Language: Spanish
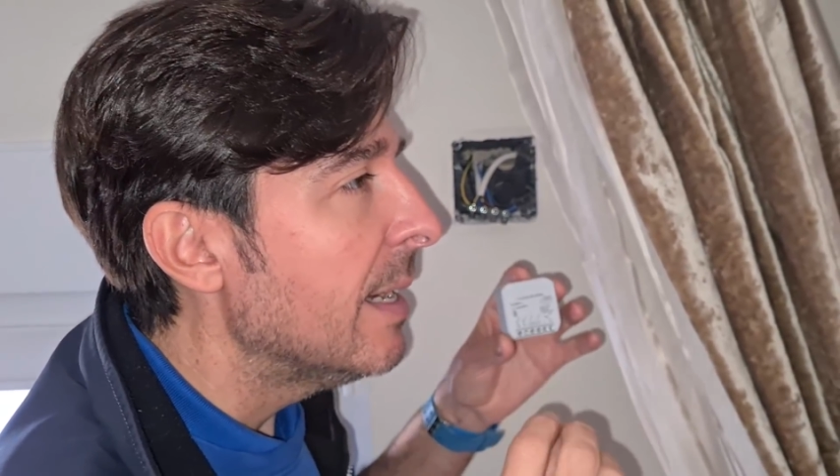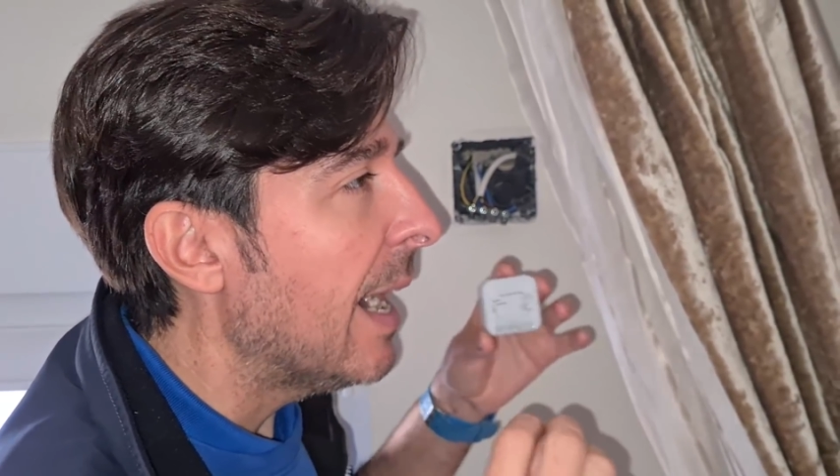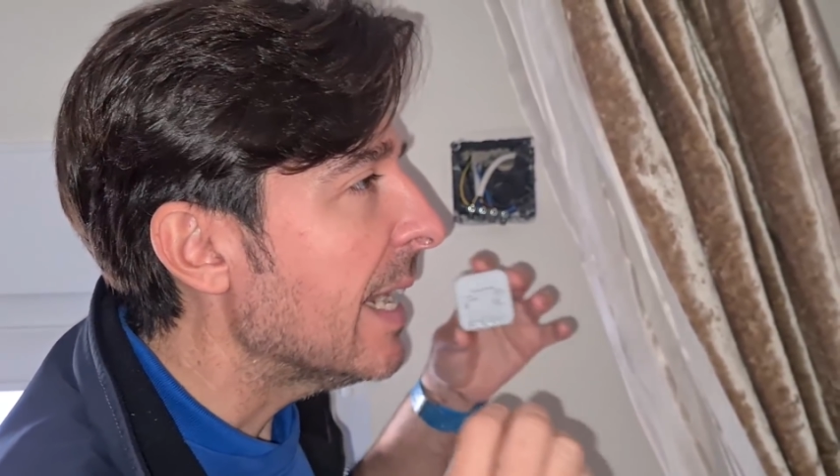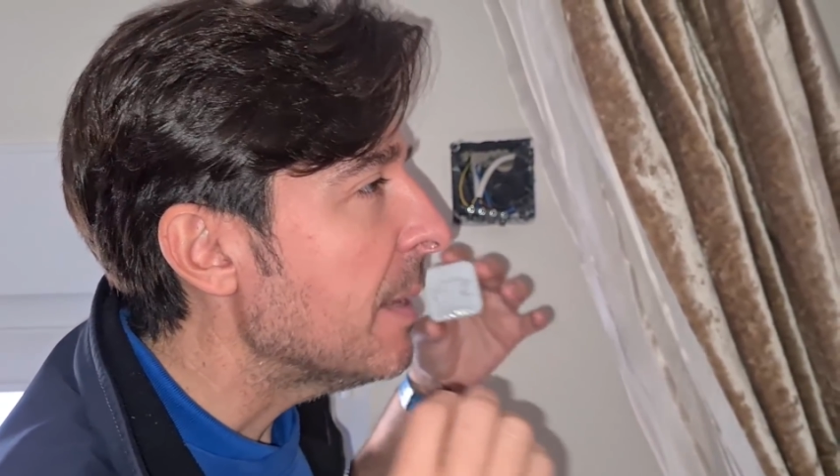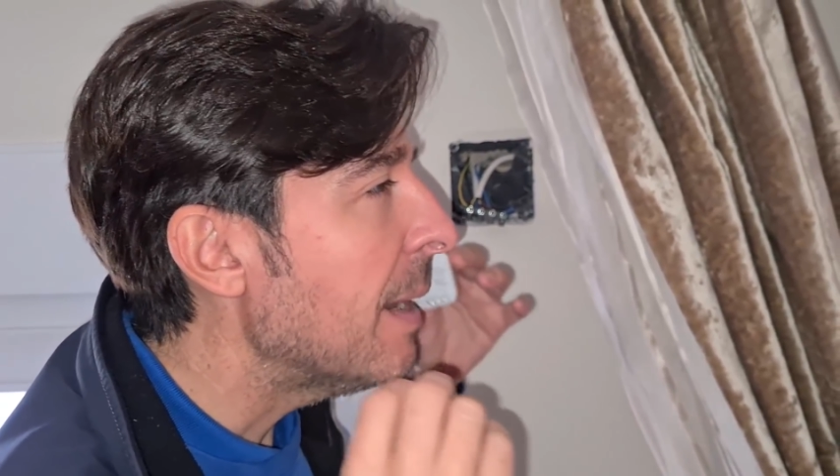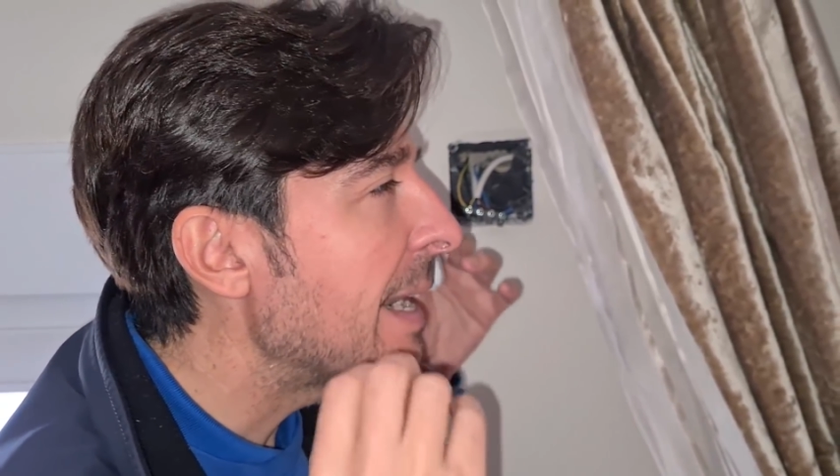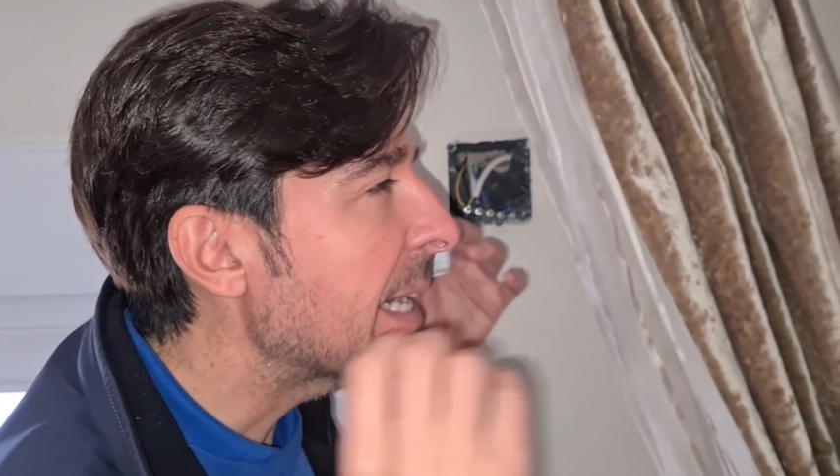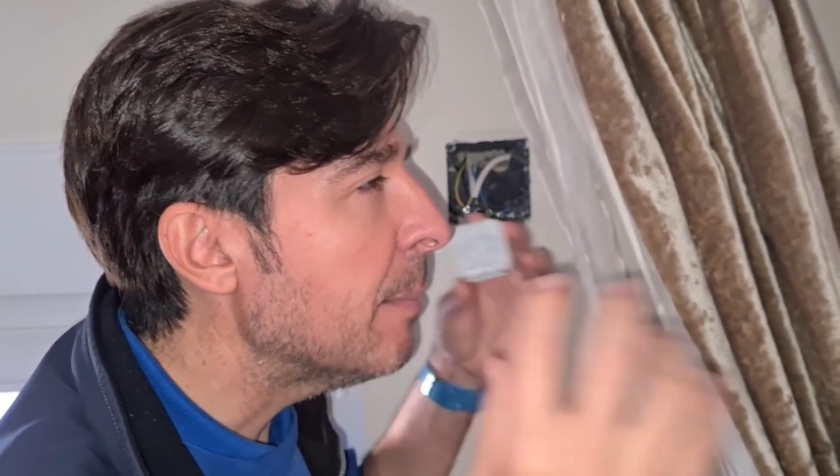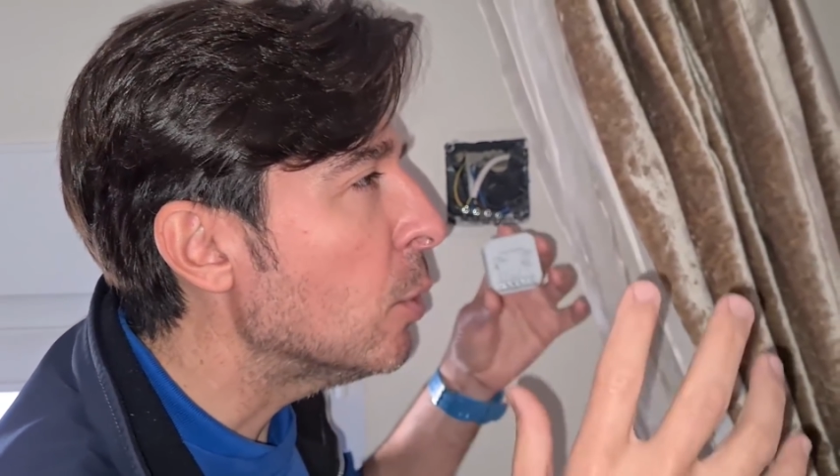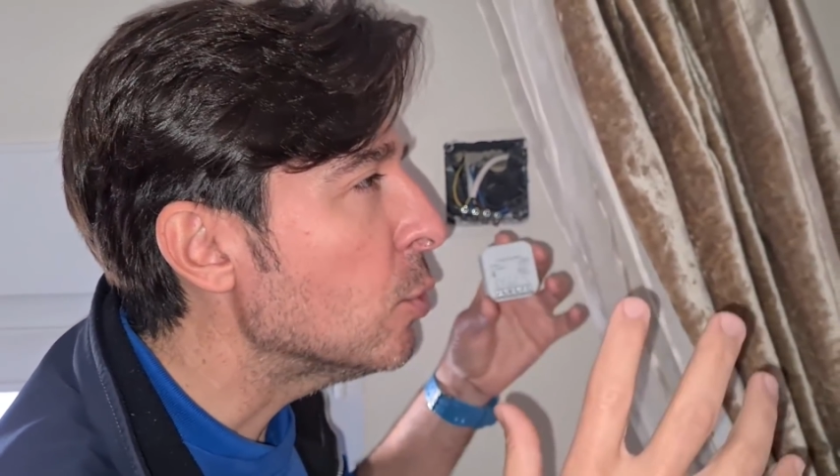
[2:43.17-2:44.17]
a nivel
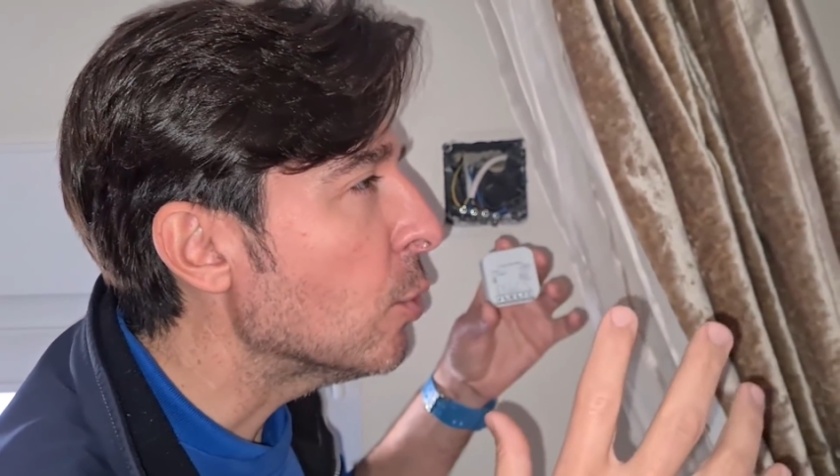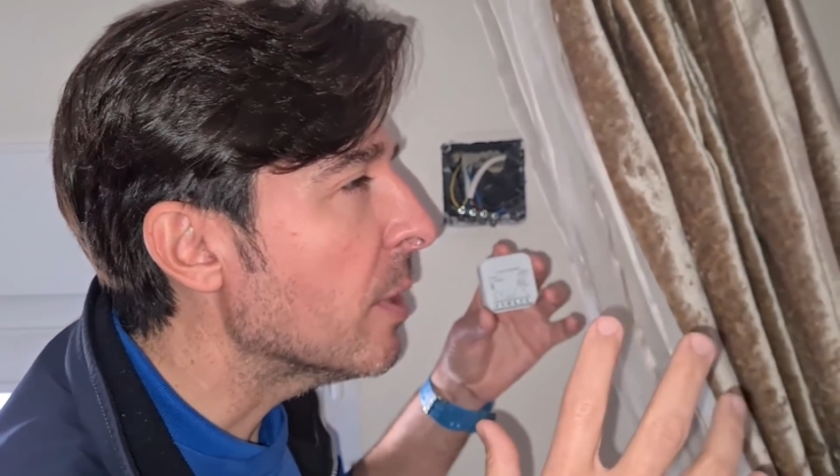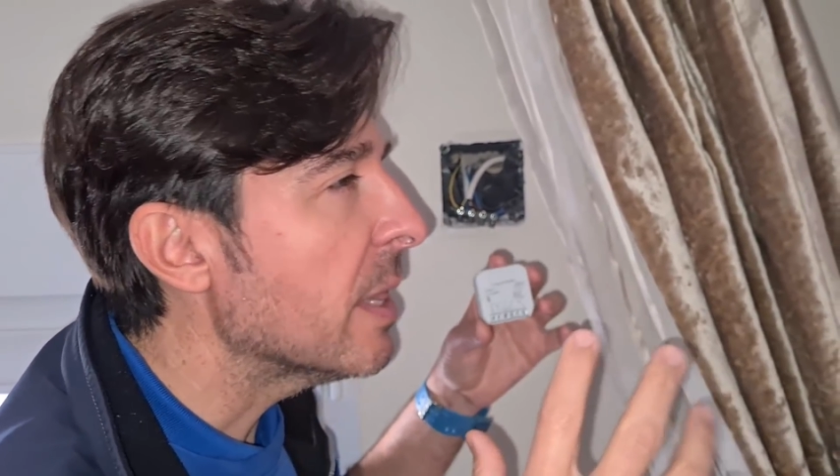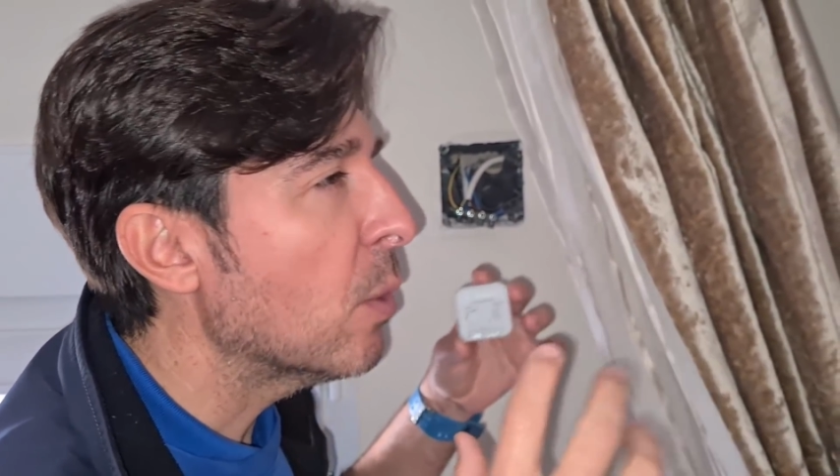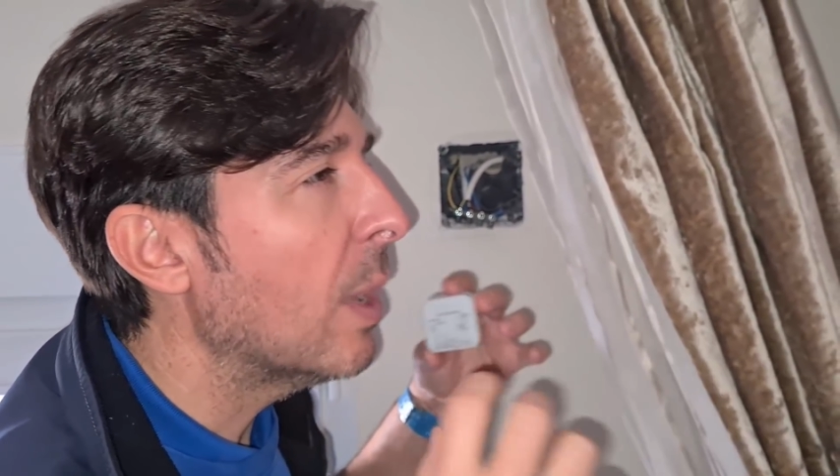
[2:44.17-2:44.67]
remoto, desde